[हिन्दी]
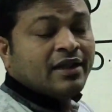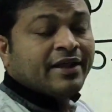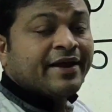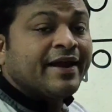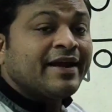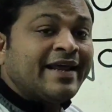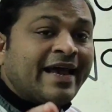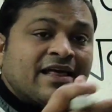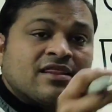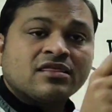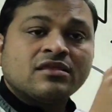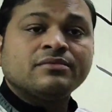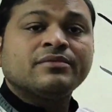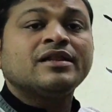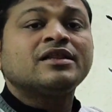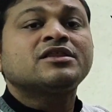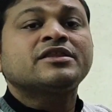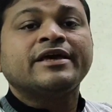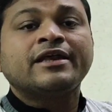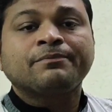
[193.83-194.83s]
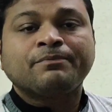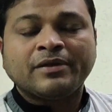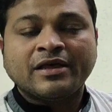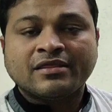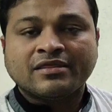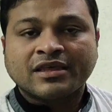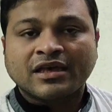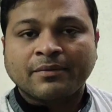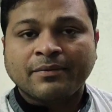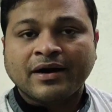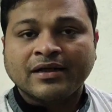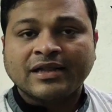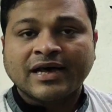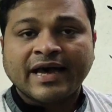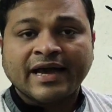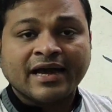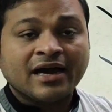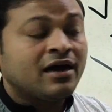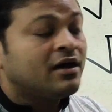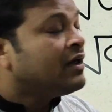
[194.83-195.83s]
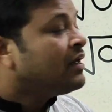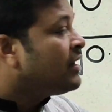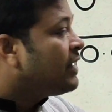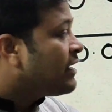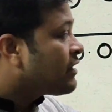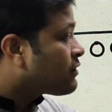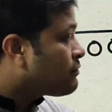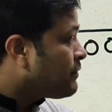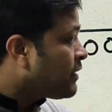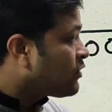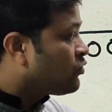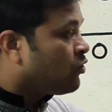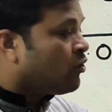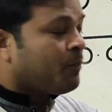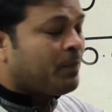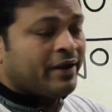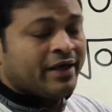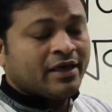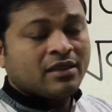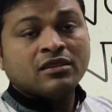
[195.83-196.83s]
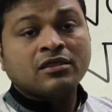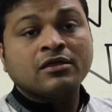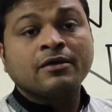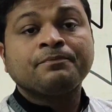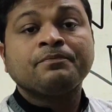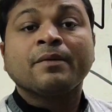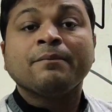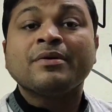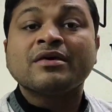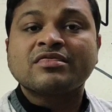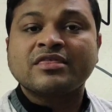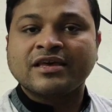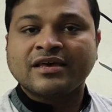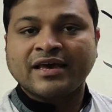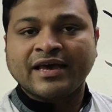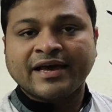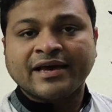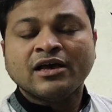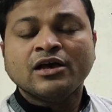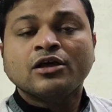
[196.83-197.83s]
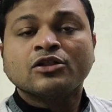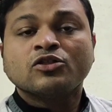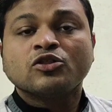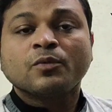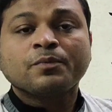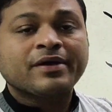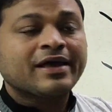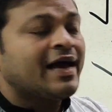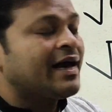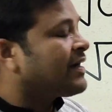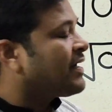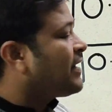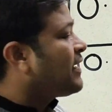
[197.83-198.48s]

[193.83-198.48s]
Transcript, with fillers: लेकिन डेसिमल तीन प्लेस के बाद आएगा इसमें दो प्लेस मिसिंग है तो हम क्या